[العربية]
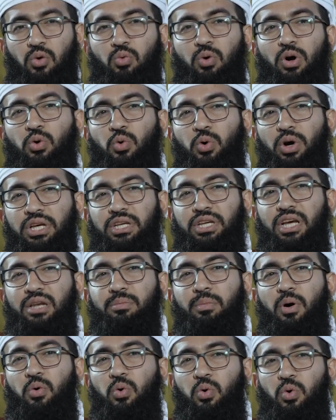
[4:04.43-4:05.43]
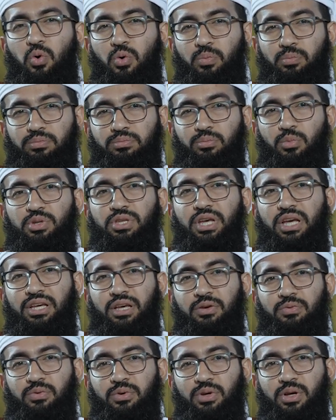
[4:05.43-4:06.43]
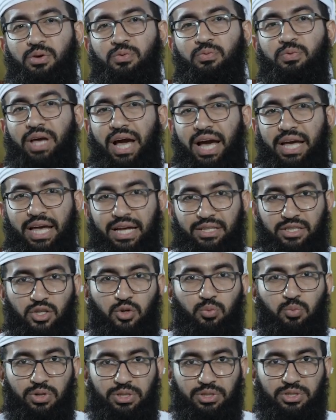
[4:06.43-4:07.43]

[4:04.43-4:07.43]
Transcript: ورقي موهوم مزيف في حياتهم